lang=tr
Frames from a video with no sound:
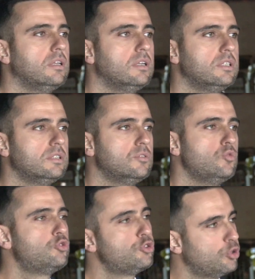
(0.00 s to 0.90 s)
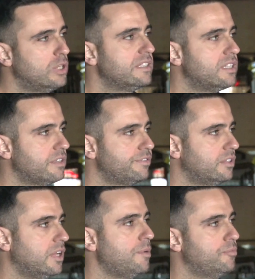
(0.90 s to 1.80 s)
Ee, üzücü olan
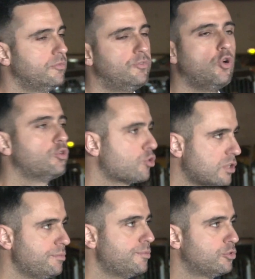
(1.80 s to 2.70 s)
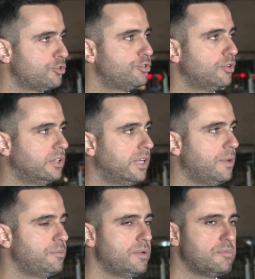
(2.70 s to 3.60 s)
tarafı hem foul kokan bir pozisyonla
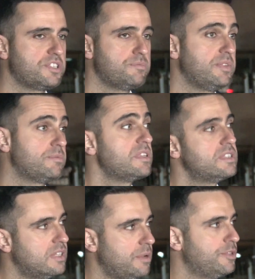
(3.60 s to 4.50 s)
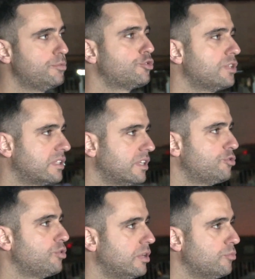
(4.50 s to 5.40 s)
hem de maçın bitmesinden bir buçuk dakika
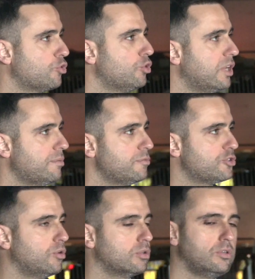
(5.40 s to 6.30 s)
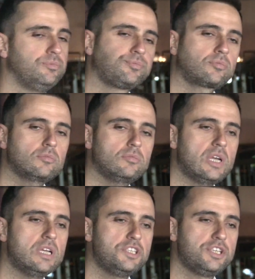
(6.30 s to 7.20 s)
sonra bu golü yememiz oldu.
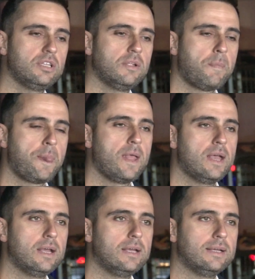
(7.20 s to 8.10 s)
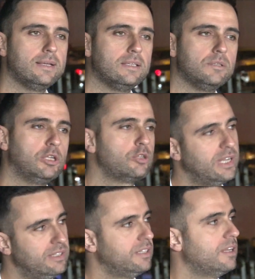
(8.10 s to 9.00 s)
İşin e,
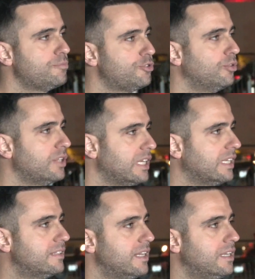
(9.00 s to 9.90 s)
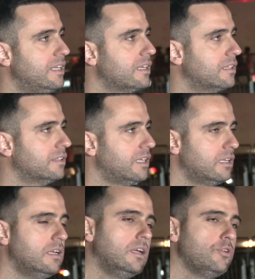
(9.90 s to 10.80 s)
Balotelli'nin yapmış olduğu hareketlerle alakalı
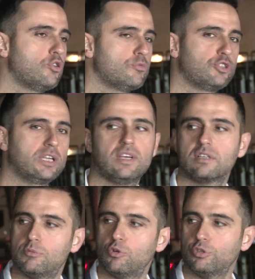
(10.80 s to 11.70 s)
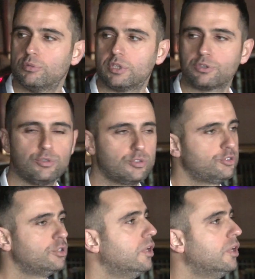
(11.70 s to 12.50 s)
da yorumu zaten kamuoyuna bırakıyoruz.